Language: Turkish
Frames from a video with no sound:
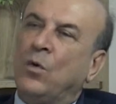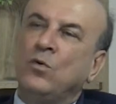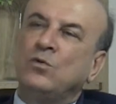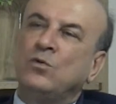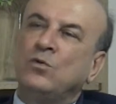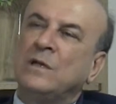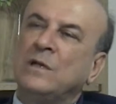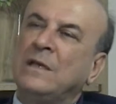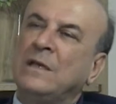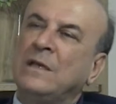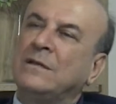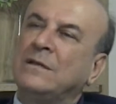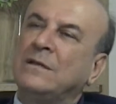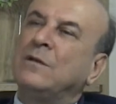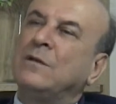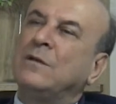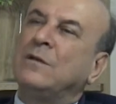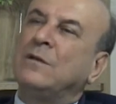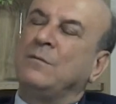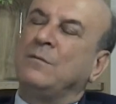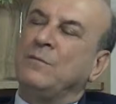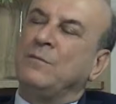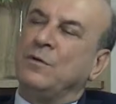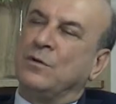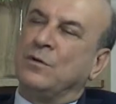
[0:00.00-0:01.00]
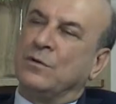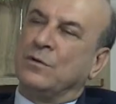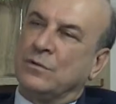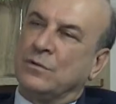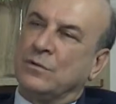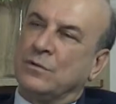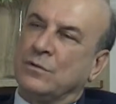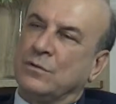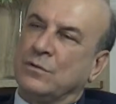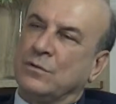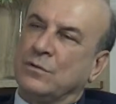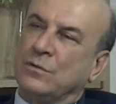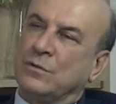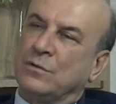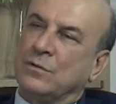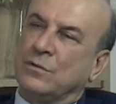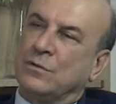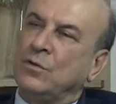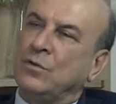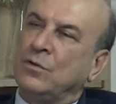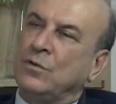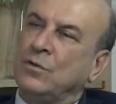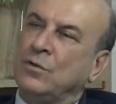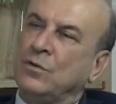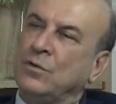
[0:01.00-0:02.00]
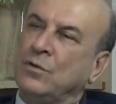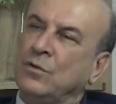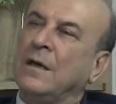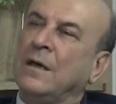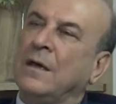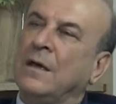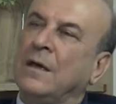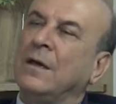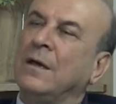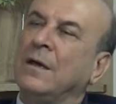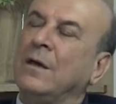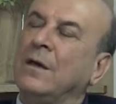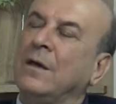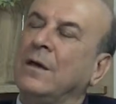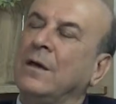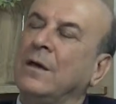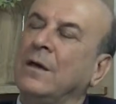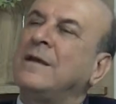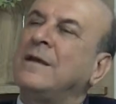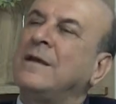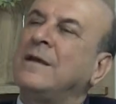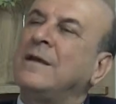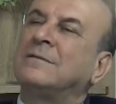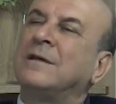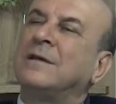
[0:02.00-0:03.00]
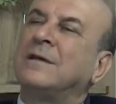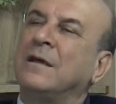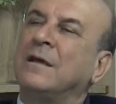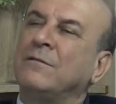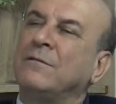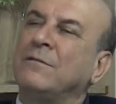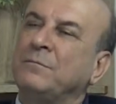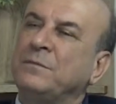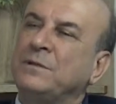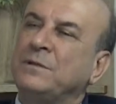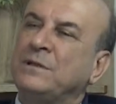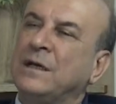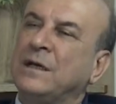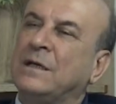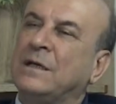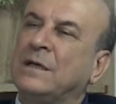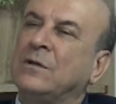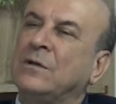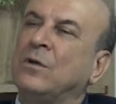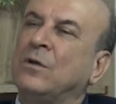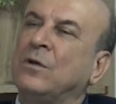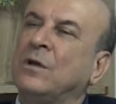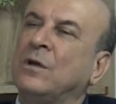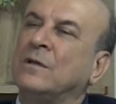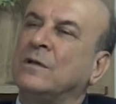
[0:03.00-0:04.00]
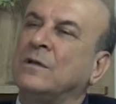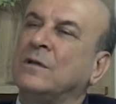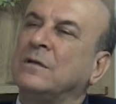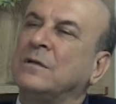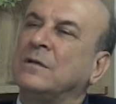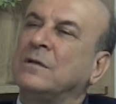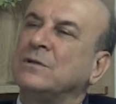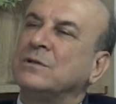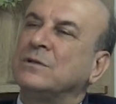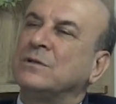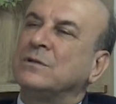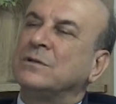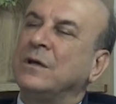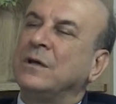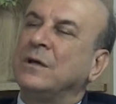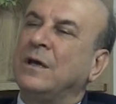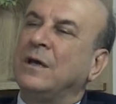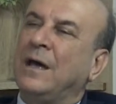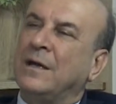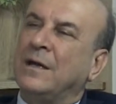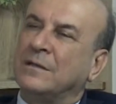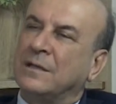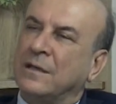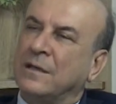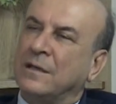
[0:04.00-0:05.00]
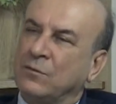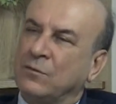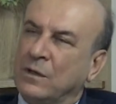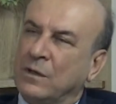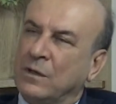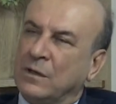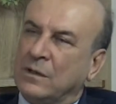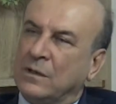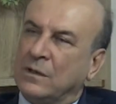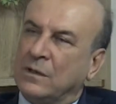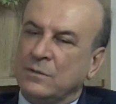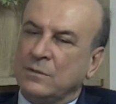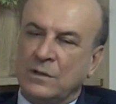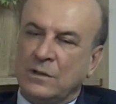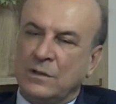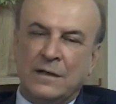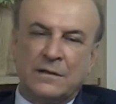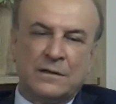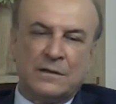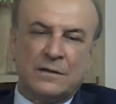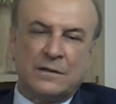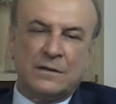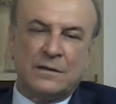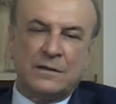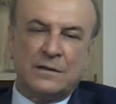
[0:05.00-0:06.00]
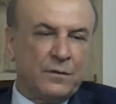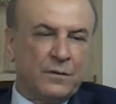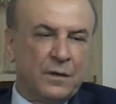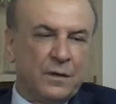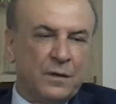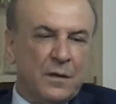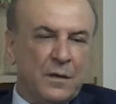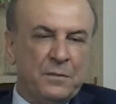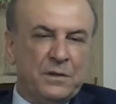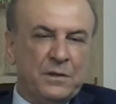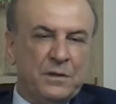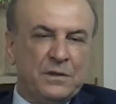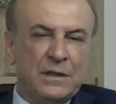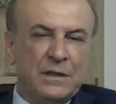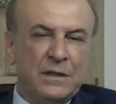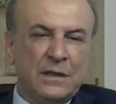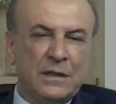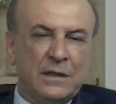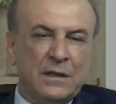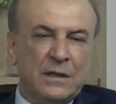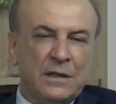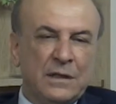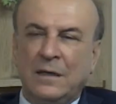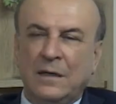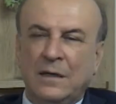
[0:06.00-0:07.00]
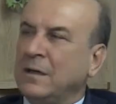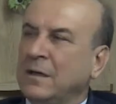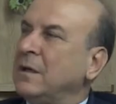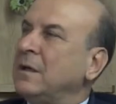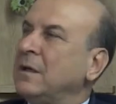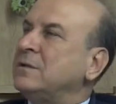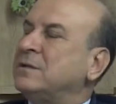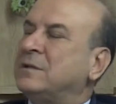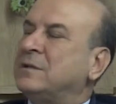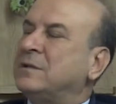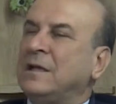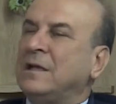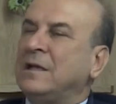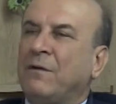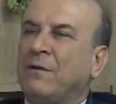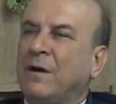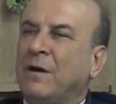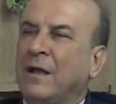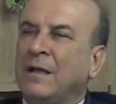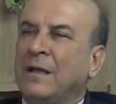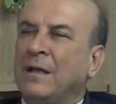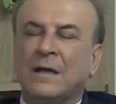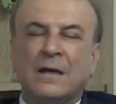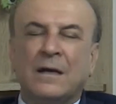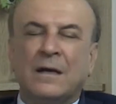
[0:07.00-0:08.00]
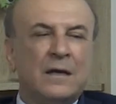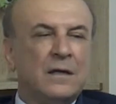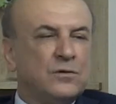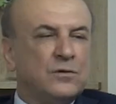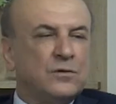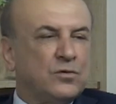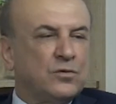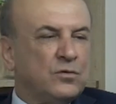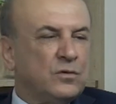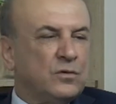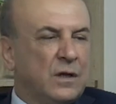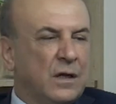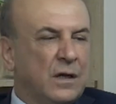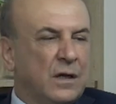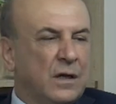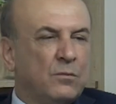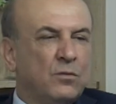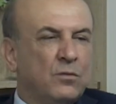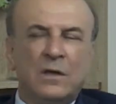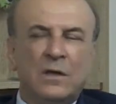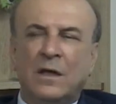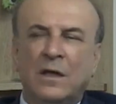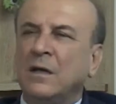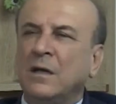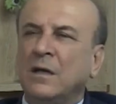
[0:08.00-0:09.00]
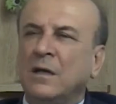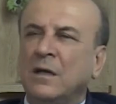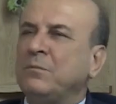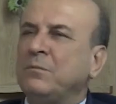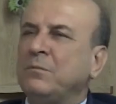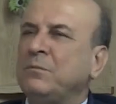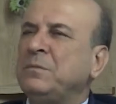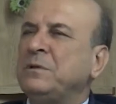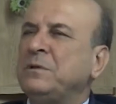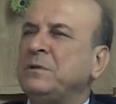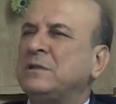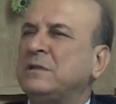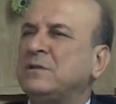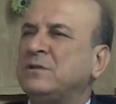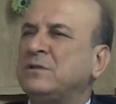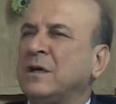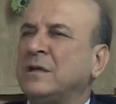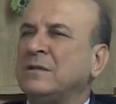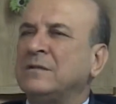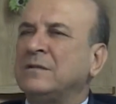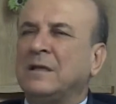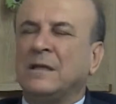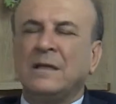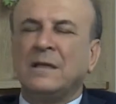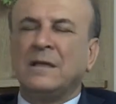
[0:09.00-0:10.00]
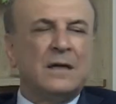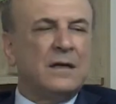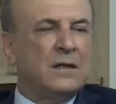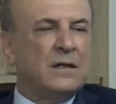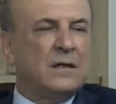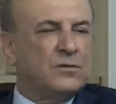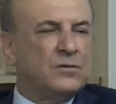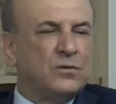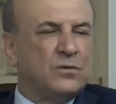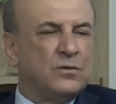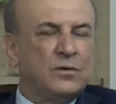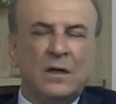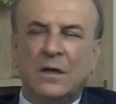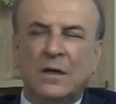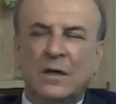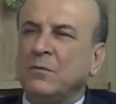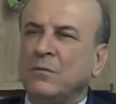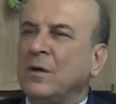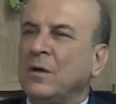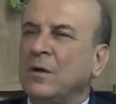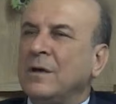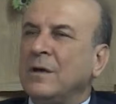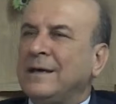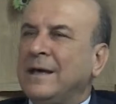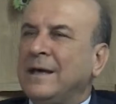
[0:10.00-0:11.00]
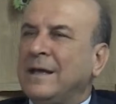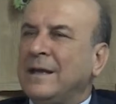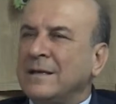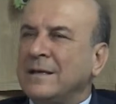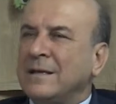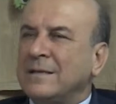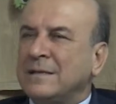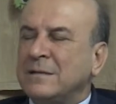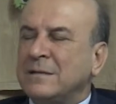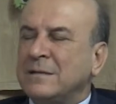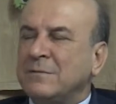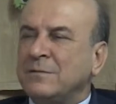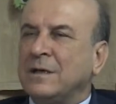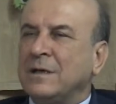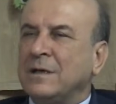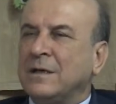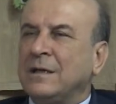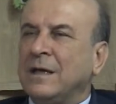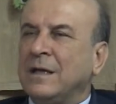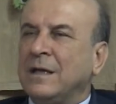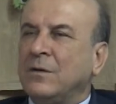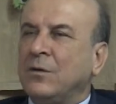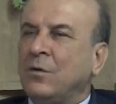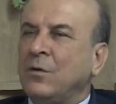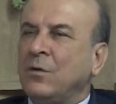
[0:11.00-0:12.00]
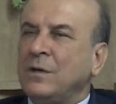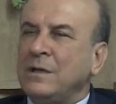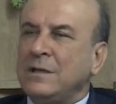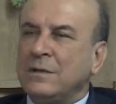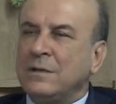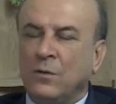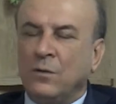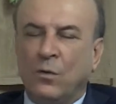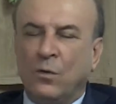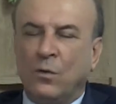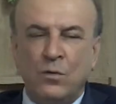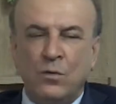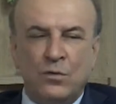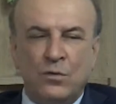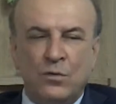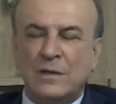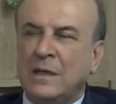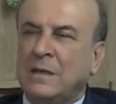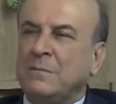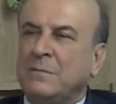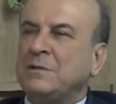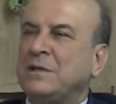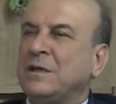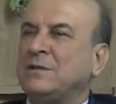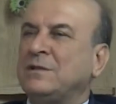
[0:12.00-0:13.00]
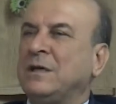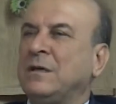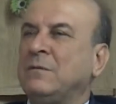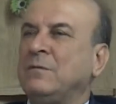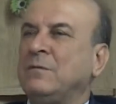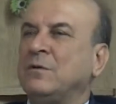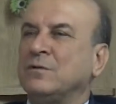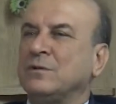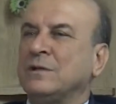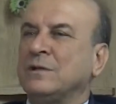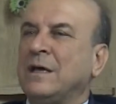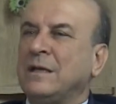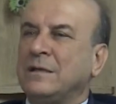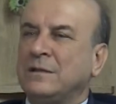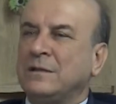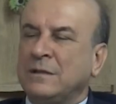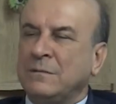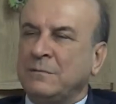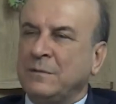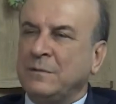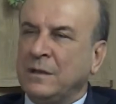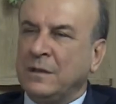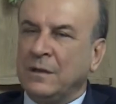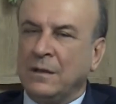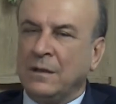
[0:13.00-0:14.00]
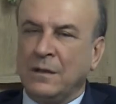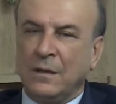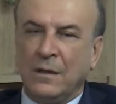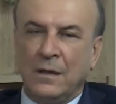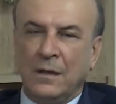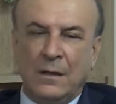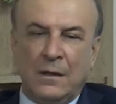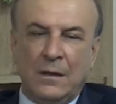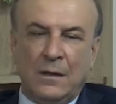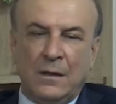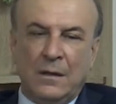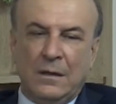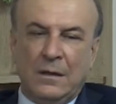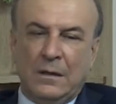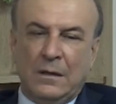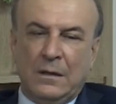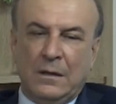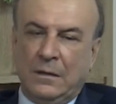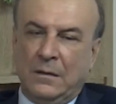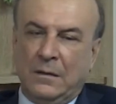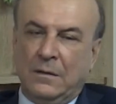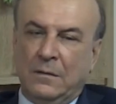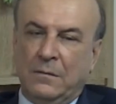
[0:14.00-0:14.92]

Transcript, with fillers: o güzellikleri göremiyoruz. Çünkü niye? Her taraf Çok bir doğru şekilde bir donatılmış. Tespit. Her taraf donatılmış. Her taraf bir şekilde işte levhalarla, şunlarla, bunlarla, işte çantalarla, şunlarla, bunlarla. gereksiz bir şekilde yani o o güzelliği biz yaşayamıyoruz. Yani şimdi e,